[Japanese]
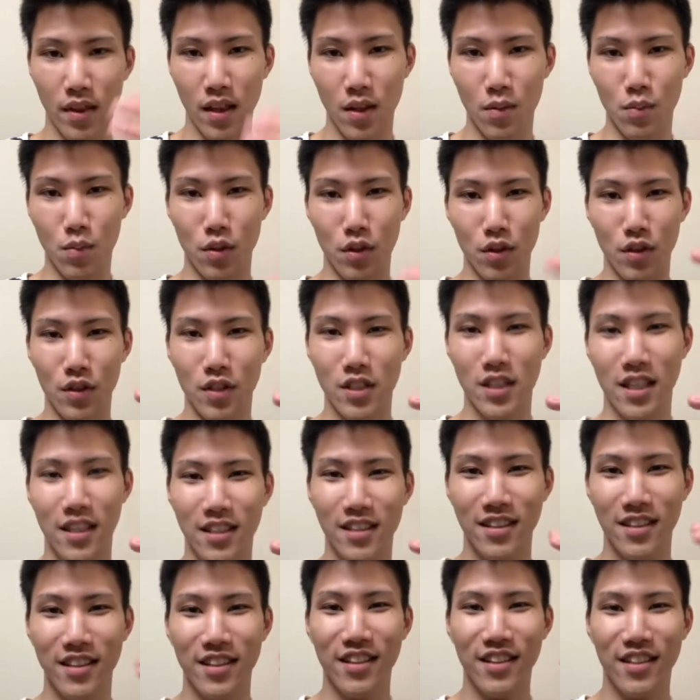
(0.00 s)
僕のチャン
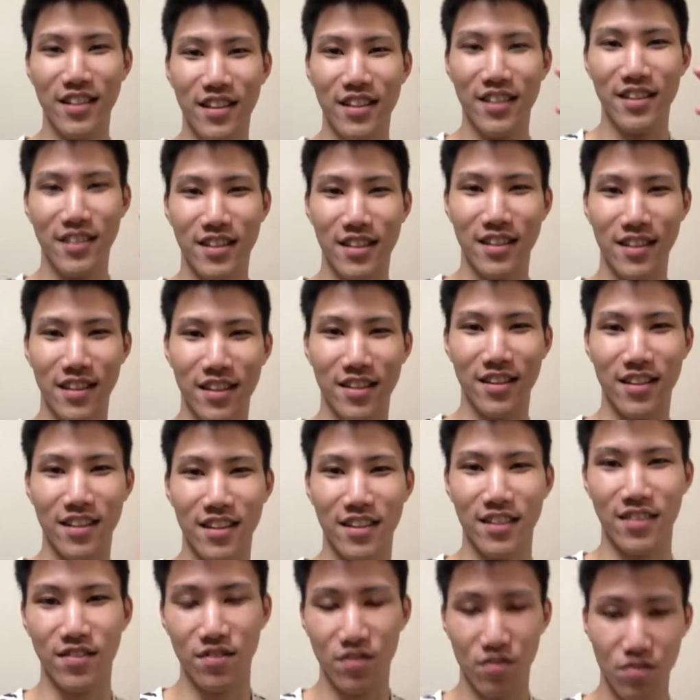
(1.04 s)
チャンネルから
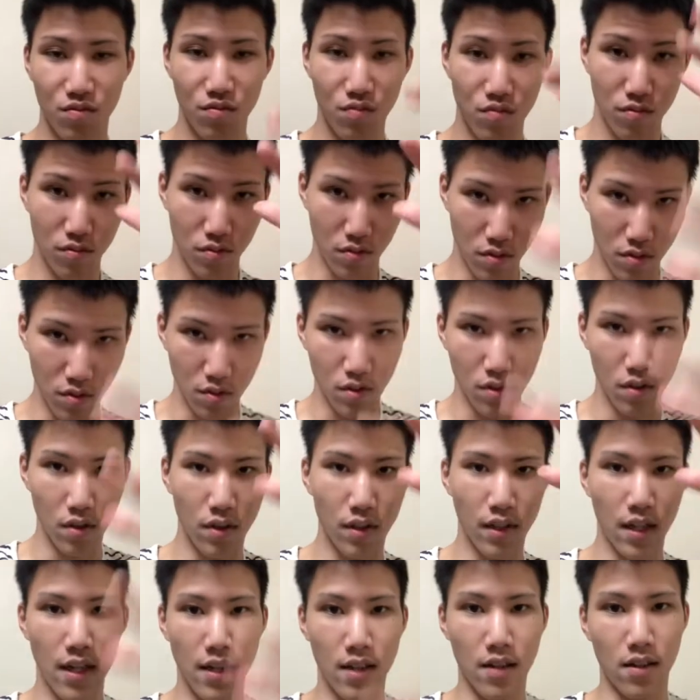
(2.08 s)

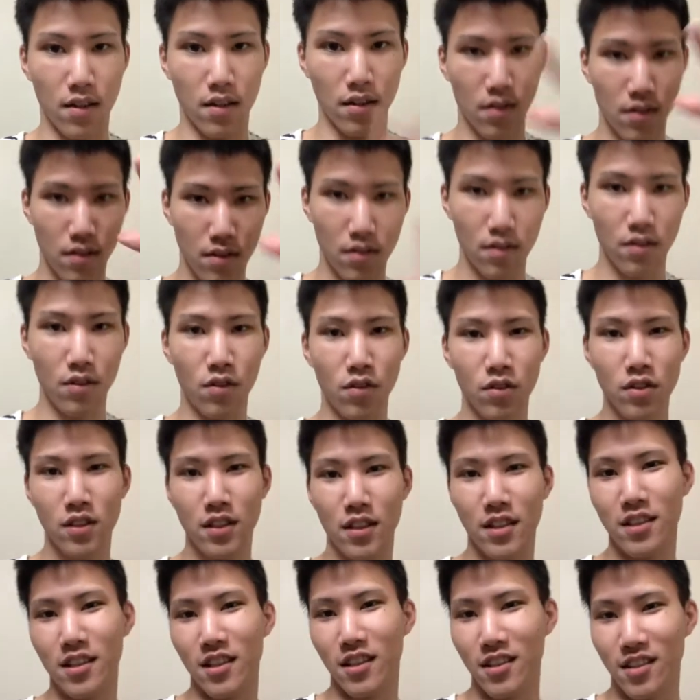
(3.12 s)
段落ちてっ
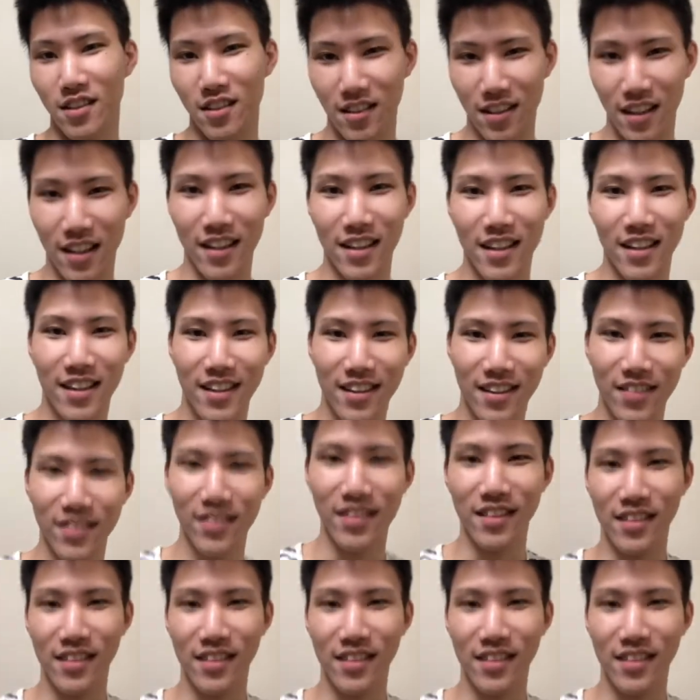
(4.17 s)
ちゃってんでうんうん